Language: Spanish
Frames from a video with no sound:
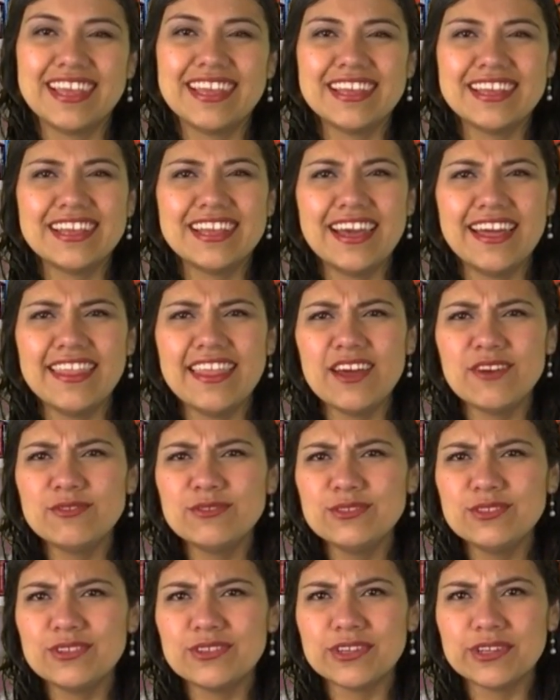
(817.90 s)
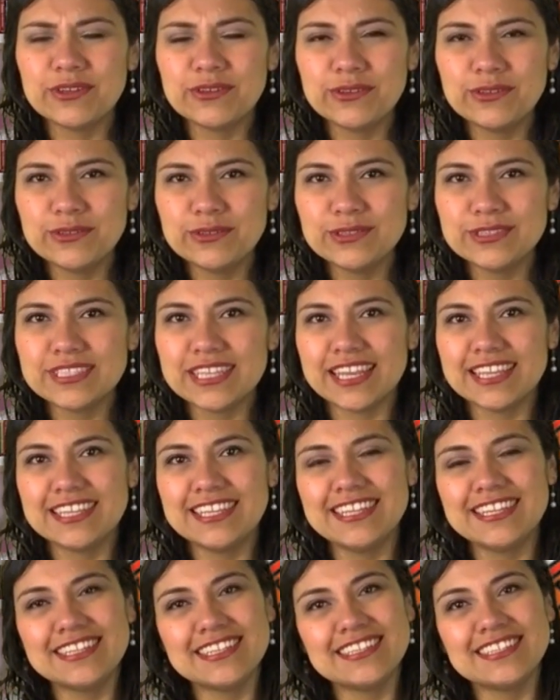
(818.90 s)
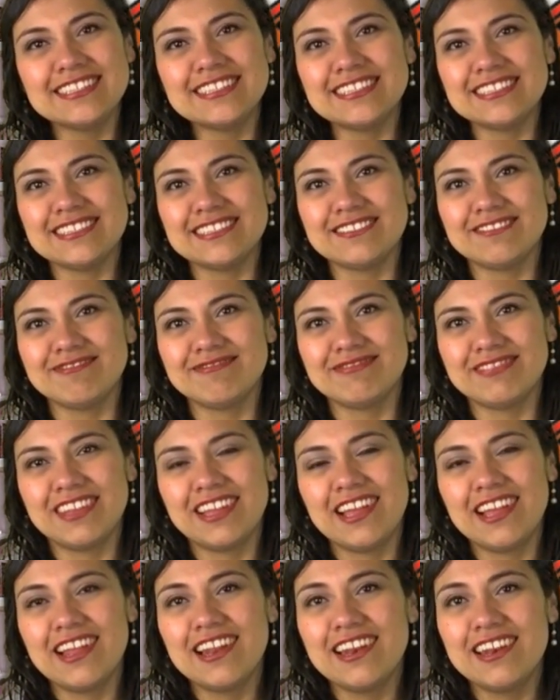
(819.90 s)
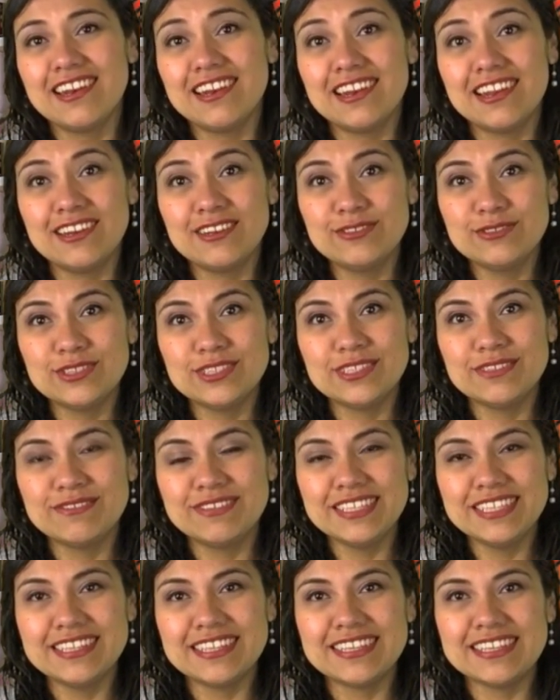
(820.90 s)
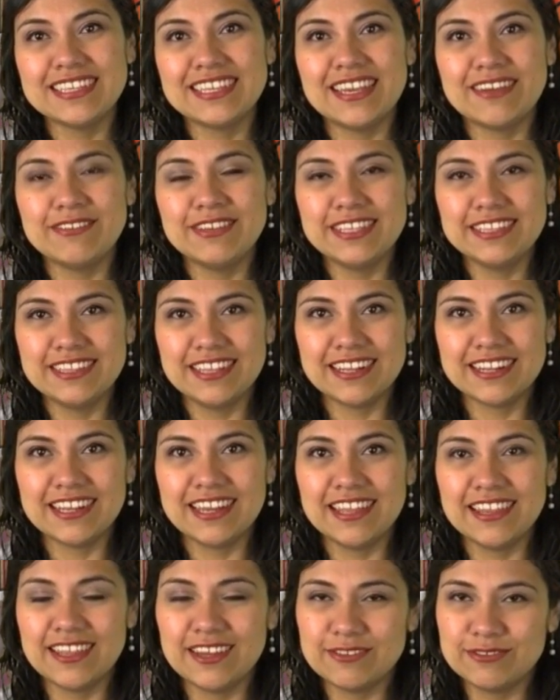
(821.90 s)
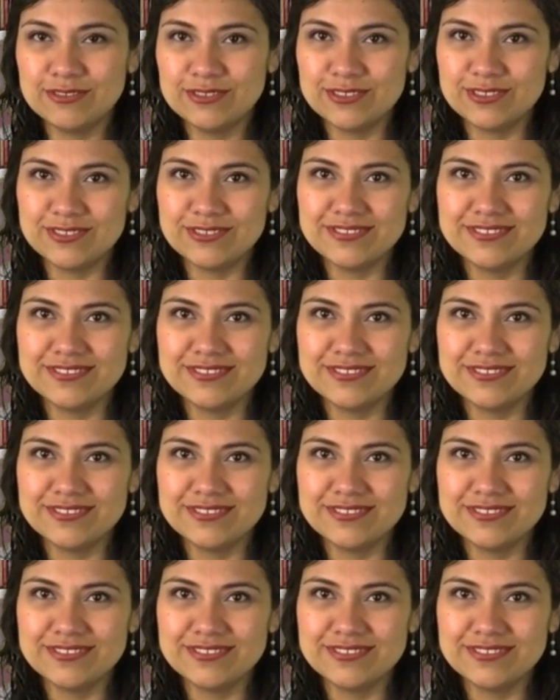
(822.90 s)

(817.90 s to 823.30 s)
Cada uno reconozca quién es, la luz divina que habita en cada uno,